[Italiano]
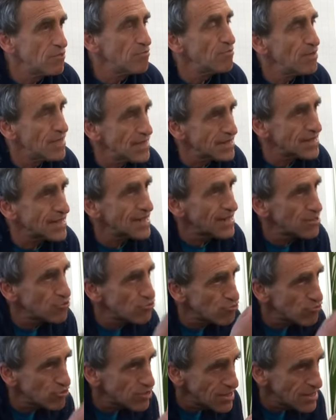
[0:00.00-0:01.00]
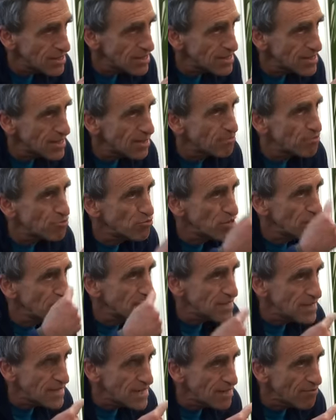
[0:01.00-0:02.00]
Mentre la giustizia
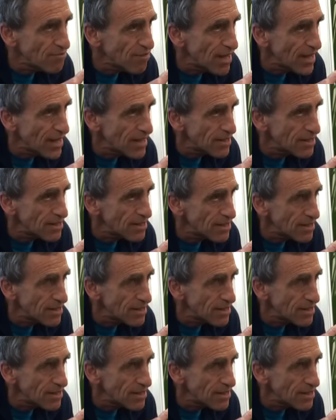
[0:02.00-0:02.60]
punitiva